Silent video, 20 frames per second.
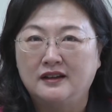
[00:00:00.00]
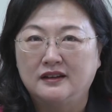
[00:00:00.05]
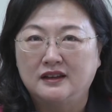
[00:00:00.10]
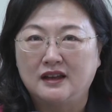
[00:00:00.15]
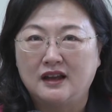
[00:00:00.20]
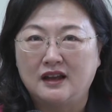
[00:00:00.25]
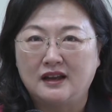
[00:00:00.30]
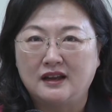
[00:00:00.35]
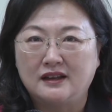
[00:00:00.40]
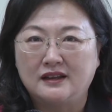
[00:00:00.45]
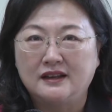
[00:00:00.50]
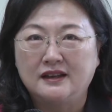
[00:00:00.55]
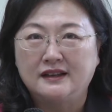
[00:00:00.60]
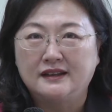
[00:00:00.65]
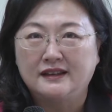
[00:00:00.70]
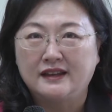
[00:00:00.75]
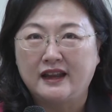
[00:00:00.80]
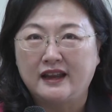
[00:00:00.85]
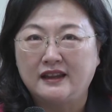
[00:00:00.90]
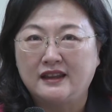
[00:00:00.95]
那
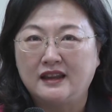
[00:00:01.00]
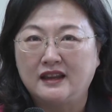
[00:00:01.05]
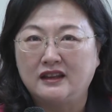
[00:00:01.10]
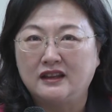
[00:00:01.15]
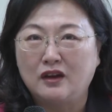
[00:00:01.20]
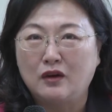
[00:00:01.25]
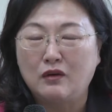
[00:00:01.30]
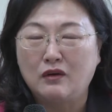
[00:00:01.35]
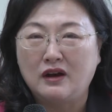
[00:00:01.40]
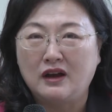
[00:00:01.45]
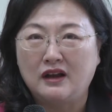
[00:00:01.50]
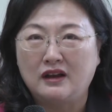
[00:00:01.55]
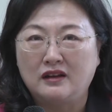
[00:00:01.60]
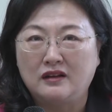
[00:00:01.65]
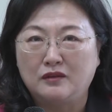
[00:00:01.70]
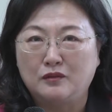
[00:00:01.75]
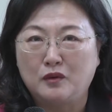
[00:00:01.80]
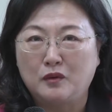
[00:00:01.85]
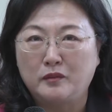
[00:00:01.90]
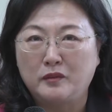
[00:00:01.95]
那一天的
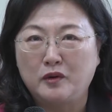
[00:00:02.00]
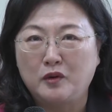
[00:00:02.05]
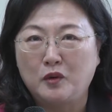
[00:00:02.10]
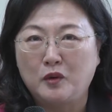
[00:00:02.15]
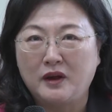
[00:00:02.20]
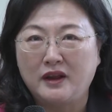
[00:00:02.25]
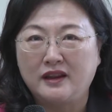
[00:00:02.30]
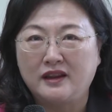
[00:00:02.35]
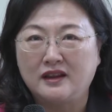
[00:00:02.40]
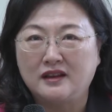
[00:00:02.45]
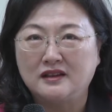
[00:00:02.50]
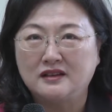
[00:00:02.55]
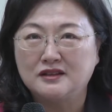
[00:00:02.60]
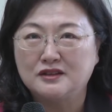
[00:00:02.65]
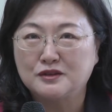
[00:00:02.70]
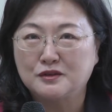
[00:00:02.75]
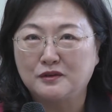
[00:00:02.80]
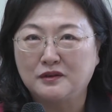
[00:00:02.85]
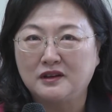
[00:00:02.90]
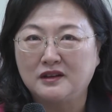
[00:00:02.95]
话，我们欢迎
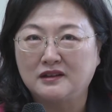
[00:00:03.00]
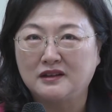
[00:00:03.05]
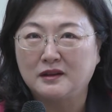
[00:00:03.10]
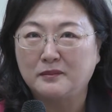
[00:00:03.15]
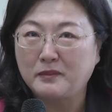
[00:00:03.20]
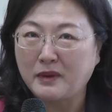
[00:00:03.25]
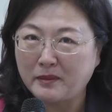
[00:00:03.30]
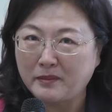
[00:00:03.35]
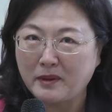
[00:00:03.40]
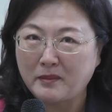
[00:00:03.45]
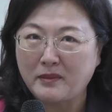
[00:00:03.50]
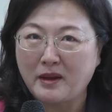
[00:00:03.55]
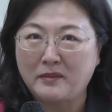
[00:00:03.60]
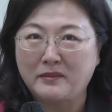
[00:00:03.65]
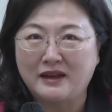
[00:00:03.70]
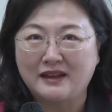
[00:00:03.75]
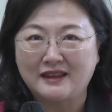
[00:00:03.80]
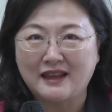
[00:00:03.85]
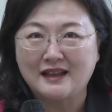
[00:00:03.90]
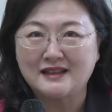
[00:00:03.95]
所有的爸爸妈
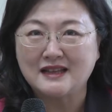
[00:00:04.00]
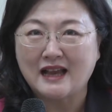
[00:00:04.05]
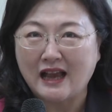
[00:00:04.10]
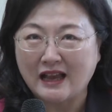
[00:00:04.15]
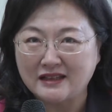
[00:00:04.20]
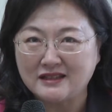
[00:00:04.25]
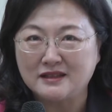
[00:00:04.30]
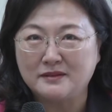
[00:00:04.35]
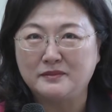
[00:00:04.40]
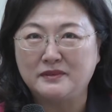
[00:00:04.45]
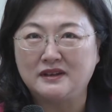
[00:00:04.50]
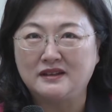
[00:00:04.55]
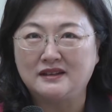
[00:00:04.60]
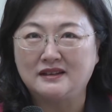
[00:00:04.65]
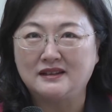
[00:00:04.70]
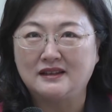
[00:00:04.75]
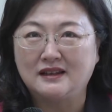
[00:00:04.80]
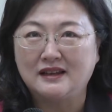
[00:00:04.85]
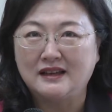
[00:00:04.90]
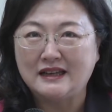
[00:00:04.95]
妈带着孩子们
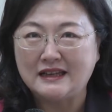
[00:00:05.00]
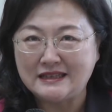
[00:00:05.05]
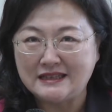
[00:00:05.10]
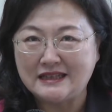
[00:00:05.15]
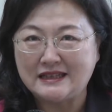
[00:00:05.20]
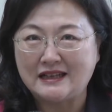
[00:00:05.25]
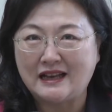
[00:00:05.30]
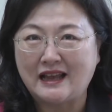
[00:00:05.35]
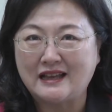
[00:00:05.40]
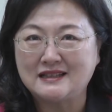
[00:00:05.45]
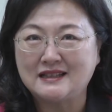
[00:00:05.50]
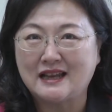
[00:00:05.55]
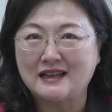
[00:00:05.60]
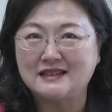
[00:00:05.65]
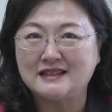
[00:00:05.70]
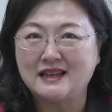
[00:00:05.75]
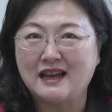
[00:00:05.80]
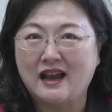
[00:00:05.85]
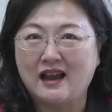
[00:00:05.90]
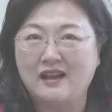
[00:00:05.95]
一起来参
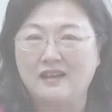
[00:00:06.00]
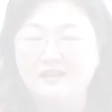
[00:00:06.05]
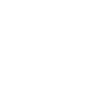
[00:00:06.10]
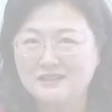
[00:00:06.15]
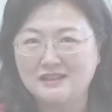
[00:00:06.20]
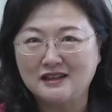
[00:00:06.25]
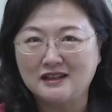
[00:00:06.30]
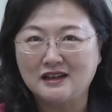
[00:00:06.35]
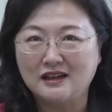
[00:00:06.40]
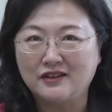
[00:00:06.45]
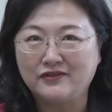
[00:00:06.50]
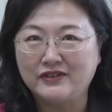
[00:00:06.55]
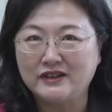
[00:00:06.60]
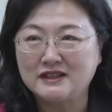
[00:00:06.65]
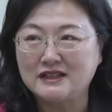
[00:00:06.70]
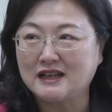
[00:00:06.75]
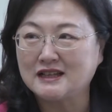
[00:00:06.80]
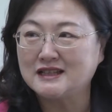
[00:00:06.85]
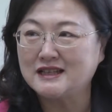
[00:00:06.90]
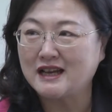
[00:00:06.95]
加。这是一个非
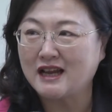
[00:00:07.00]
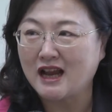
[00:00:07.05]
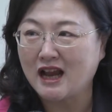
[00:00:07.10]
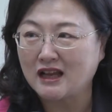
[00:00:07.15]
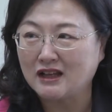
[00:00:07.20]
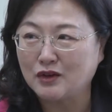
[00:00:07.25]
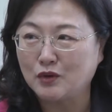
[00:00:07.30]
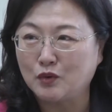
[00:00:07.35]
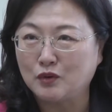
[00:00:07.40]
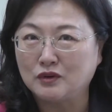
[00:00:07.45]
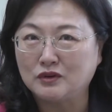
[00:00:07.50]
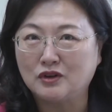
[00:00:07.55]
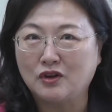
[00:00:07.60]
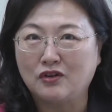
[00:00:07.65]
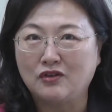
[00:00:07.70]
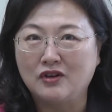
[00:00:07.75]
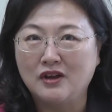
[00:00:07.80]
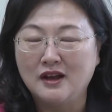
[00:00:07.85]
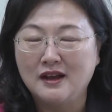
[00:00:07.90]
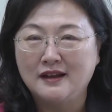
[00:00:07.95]
常健康的活
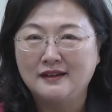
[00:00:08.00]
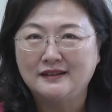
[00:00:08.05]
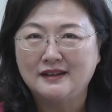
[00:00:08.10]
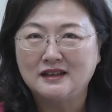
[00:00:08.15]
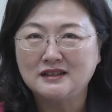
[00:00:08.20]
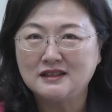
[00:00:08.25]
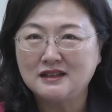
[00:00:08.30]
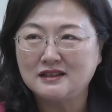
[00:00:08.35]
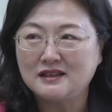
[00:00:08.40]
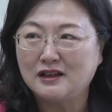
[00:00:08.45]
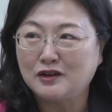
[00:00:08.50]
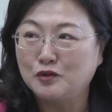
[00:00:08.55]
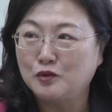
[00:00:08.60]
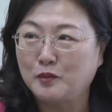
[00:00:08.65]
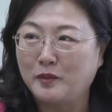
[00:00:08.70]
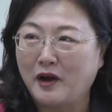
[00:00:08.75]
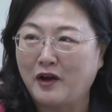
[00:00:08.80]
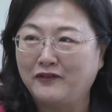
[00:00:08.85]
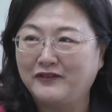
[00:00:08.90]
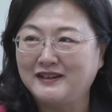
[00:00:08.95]
动。那现在路
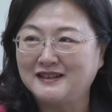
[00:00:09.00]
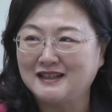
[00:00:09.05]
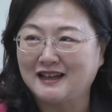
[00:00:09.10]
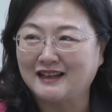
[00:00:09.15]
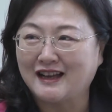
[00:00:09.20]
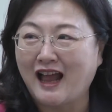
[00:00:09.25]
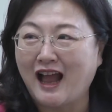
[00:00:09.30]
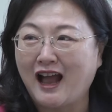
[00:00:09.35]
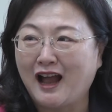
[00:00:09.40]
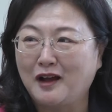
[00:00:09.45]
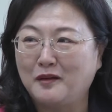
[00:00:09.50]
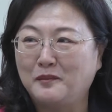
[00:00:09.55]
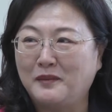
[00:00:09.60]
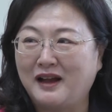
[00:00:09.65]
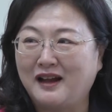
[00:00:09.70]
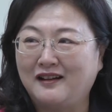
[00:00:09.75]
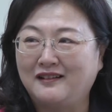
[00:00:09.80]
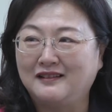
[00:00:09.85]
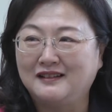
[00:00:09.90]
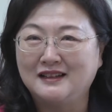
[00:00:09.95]
跑非常的夯
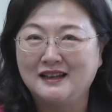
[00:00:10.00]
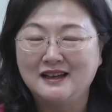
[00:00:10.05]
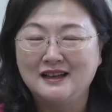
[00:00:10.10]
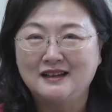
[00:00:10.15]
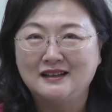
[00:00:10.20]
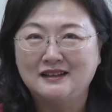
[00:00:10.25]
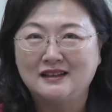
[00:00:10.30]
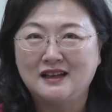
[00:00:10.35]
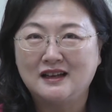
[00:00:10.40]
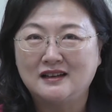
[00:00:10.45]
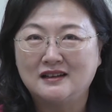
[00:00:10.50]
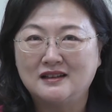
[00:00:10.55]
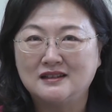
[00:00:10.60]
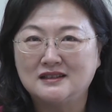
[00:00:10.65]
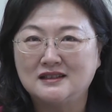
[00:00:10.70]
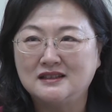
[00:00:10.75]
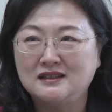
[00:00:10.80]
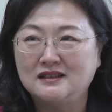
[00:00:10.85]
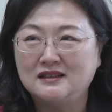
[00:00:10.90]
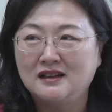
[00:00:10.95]
嘛哦，那可
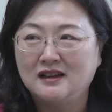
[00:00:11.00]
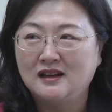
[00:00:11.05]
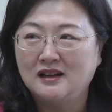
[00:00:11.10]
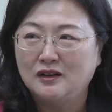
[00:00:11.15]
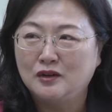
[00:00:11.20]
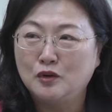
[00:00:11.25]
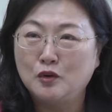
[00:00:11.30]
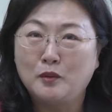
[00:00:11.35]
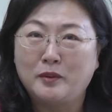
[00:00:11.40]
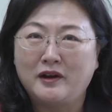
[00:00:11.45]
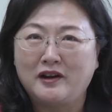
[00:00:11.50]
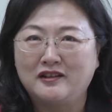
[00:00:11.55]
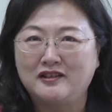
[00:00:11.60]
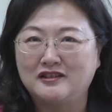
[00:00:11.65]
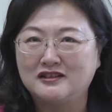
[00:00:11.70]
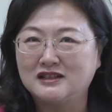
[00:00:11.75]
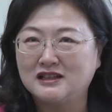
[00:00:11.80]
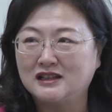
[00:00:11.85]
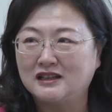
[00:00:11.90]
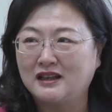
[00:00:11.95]
是路跑
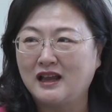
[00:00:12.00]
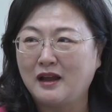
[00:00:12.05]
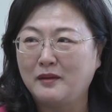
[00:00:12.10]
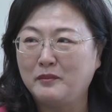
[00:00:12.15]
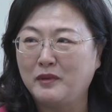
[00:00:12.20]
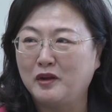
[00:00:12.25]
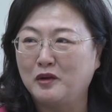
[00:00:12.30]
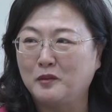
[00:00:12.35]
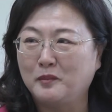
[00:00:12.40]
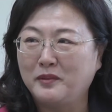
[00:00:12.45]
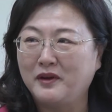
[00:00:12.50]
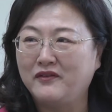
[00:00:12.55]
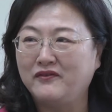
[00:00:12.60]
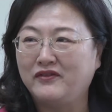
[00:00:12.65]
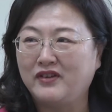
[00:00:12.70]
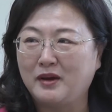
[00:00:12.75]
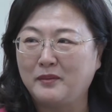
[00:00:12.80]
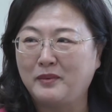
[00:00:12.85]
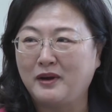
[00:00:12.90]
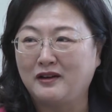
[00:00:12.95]
有些人他没有办
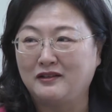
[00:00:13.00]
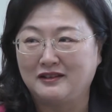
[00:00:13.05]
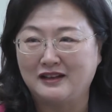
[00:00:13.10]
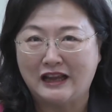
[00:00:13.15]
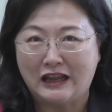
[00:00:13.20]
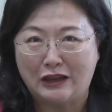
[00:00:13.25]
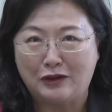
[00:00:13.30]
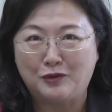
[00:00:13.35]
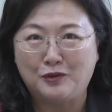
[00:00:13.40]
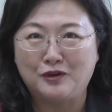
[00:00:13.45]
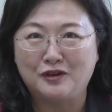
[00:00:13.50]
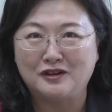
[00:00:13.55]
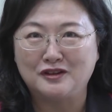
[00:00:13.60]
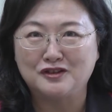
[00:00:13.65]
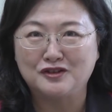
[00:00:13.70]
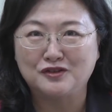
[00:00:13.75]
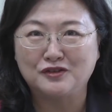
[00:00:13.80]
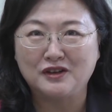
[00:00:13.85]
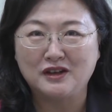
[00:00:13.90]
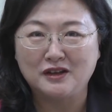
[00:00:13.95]
法跑得很远，
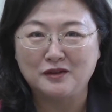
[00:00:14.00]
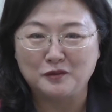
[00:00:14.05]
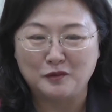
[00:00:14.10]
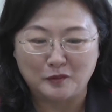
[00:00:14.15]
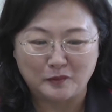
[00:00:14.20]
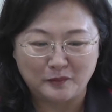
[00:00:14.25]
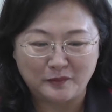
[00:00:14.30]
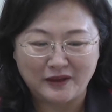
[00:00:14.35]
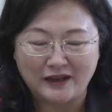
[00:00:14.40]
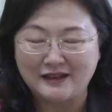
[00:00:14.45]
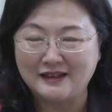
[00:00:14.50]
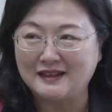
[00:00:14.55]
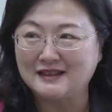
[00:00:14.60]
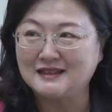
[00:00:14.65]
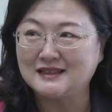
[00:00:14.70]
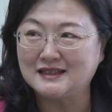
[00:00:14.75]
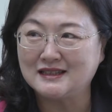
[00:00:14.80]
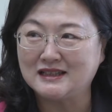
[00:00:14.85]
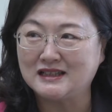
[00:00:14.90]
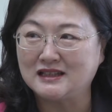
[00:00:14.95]
所以我们办一辆
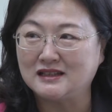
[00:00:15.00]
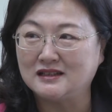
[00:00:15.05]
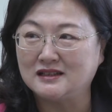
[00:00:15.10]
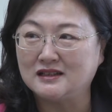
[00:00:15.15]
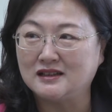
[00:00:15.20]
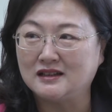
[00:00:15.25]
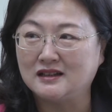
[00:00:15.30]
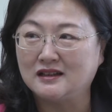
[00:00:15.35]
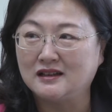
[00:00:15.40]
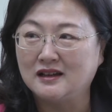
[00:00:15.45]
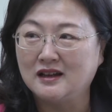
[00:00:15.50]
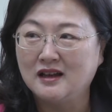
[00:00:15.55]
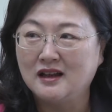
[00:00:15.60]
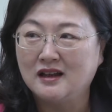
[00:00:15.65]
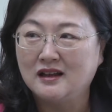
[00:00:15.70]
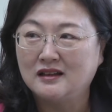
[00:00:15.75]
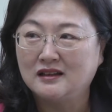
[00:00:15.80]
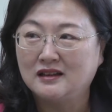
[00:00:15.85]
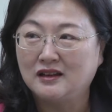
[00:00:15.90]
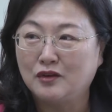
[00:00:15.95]
自行车
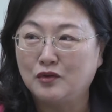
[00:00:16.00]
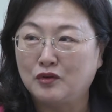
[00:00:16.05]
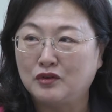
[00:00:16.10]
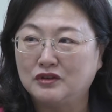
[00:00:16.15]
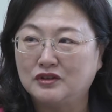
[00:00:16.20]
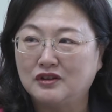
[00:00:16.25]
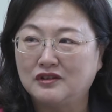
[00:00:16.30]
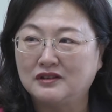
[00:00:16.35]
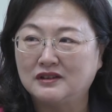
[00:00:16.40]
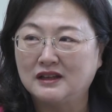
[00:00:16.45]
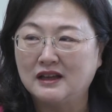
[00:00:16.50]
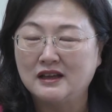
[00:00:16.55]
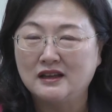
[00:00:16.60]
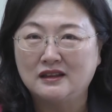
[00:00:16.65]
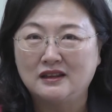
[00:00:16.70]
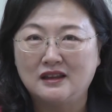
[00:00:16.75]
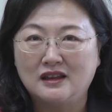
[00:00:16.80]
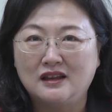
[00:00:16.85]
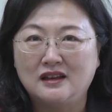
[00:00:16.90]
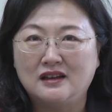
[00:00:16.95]
的活动，
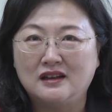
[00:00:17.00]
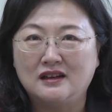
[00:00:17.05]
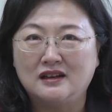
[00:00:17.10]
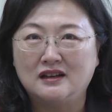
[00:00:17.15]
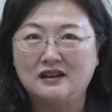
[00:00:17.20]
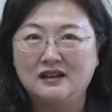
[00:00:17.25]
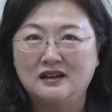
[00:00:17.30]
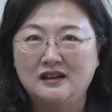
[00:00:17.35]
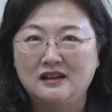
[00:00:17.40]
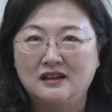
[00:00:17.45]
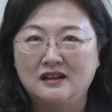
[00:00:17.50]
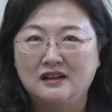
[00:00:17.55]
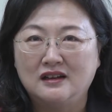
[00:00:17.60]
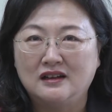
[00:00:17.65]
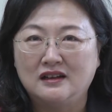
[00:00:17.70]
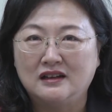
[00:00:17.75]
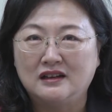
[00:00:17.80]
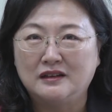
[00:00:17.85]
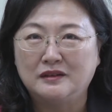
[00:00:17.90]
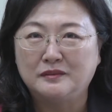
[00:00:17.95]
第一个
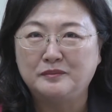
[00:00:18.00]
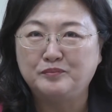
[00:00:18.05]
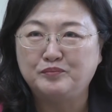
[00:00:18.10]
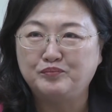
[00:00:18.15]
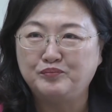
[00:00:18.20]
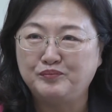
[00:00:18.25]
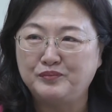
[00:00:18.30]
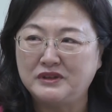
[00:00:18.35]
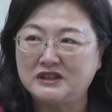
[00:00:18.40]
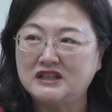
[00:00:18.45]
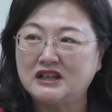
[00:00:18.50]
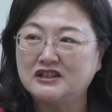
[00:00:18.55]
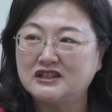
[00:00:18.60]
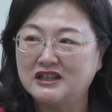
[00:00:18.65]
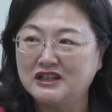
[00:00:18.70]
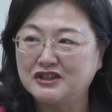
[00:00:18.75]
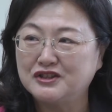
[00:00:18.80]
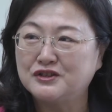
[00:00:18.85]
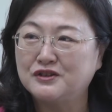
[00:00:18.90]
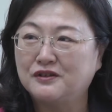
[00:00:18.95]
呃比较
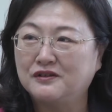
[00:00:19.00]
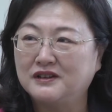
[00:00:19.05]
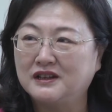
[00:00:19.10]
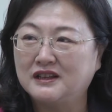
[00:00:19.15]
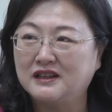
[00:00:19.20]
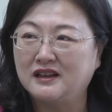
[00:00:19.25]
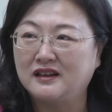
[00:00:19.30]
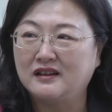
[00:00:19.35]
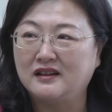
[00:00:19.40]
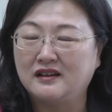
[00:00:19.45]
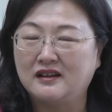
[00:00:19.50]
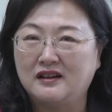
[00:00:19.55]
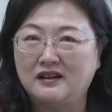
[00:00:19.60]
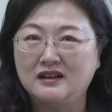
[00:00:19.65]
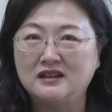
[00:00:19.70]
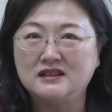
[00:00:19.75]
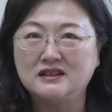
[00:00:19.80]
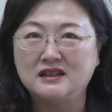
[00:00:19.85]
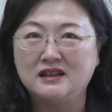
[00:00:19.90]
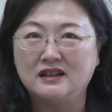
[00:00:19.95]
轻松一点，
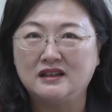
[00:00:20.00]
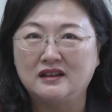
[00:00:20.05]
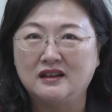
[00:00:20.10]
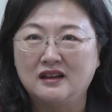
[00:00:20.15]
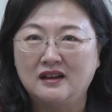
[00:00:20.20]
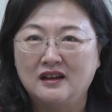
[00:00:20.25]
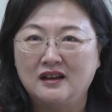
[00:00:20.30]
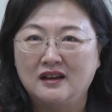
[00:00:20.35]
而且。